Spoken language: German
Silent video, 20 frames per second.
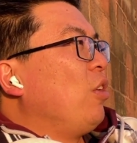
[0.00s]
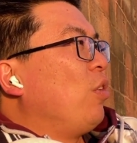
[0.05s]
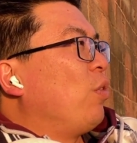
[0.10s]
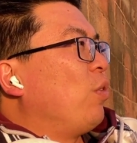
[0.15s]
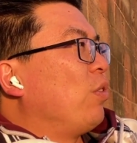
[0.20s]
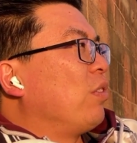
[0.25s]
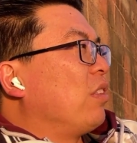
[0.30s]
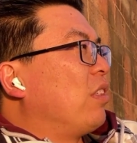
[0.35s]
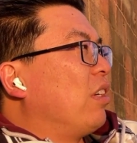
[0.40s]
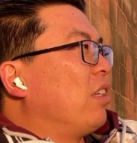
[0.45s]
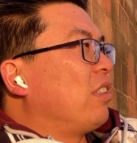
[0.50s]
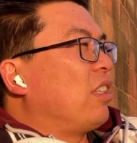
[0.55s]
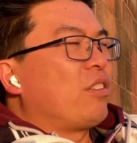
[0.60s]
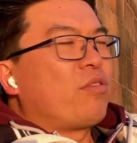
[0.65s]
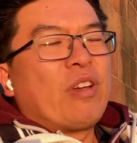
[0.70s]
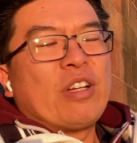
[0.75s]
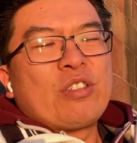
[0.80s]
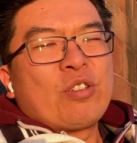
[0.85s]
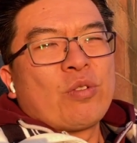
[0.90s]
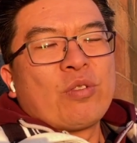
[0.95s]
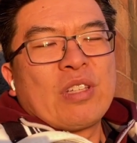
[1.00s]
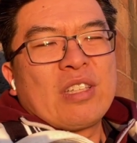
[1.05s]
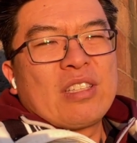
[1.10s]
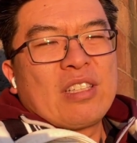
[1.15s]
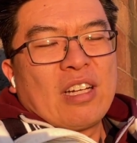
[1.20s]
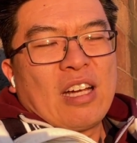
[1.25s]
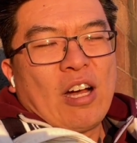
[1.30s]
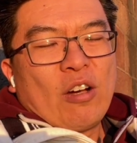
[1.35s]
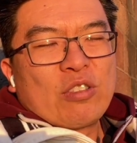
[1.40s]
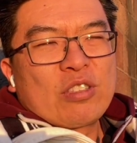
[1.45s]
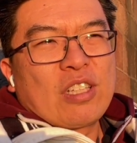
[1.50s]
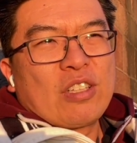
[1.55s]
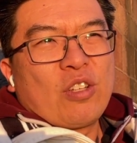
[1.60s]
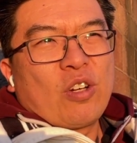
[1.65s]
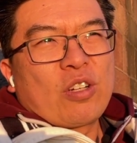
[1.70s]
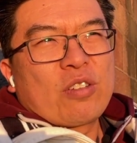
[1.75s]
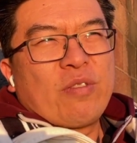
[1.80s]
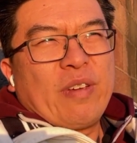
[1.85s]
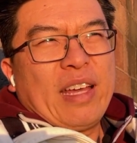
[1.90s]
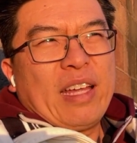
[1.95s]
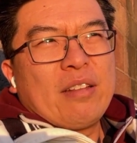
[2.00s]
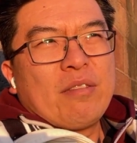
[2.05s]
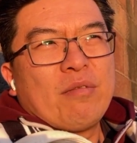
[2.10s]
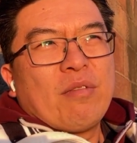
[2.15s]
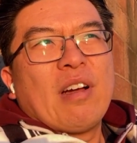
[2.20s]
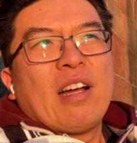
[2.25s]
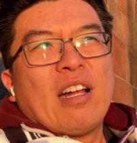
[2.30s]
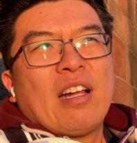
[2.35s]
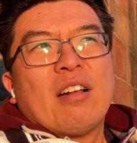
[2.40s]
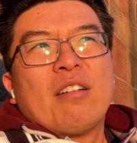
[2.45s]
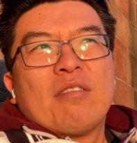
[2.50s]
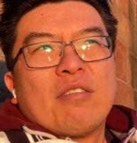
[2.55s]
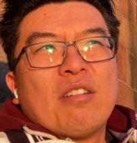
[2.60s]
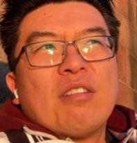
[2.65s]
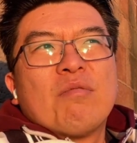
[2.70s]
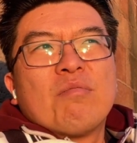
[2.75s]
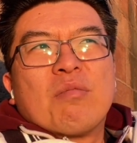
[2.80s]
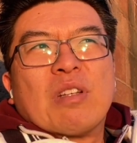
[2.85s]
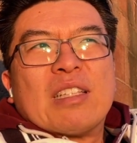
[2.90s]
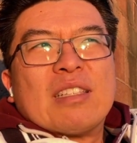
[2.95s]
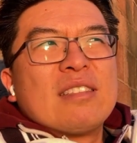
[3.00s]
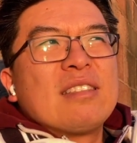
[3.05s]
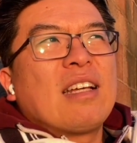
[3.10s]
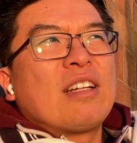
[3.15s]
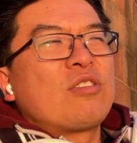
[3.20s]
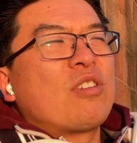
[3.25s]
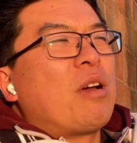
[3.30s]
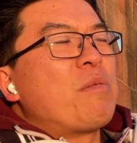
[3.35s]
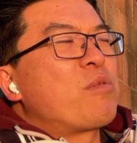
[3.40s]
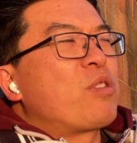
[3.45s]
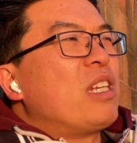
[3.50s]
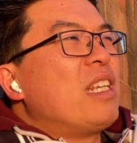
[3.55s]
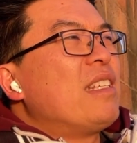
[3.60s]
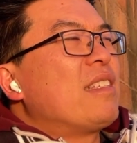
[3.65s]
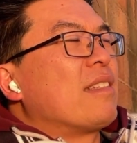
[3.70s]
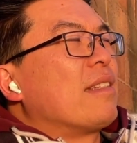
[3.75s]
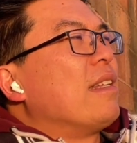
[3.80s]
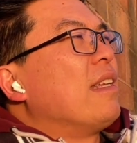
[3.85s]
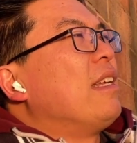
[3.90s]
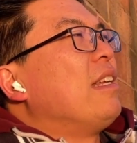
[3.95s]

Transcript: Und äh, das wird schon nicht äh, ausgenockt werden, weil ne, das ist ja schon am Schließen